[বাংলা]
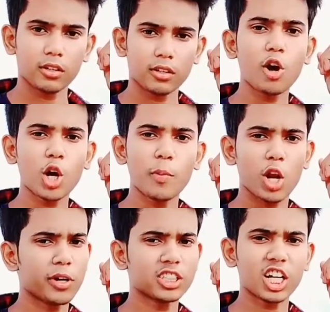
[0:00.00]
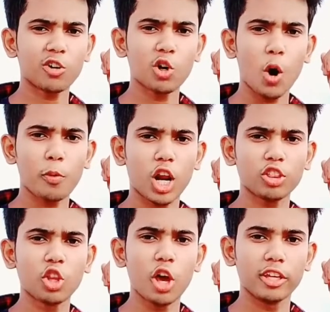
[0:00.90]
কাউকে ভালোবাসাটা কোনো
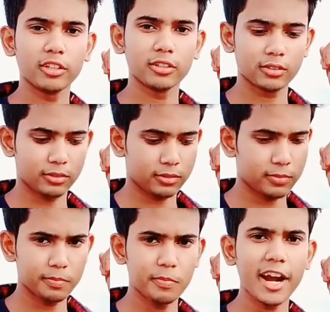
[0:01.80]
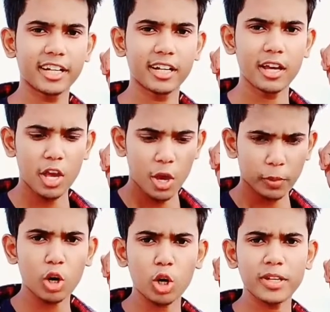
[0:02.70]
অপরাধ নয় বাট
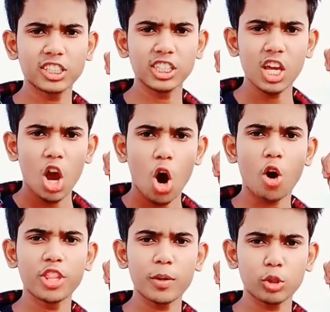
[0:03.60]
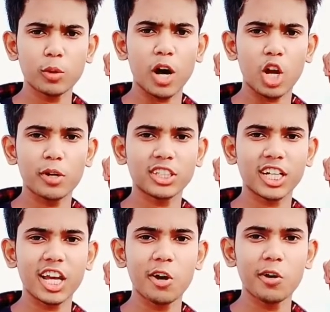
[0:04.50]
কাউকে বেশি অন্ধের মতো
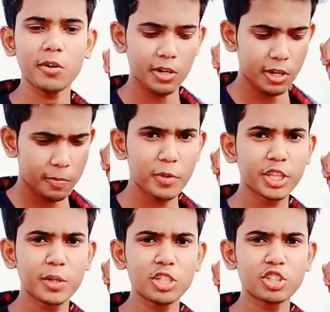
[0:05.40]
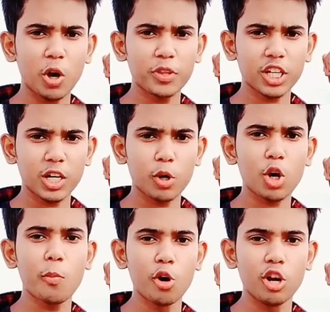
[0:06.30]
ভালোবাসাটাই হলো পৃথিবীর সব থেকে
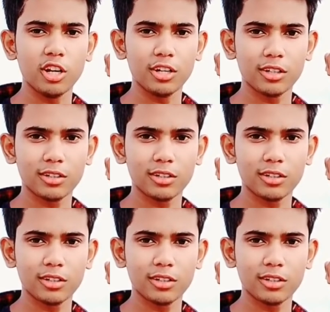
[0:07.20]
বড় ভুল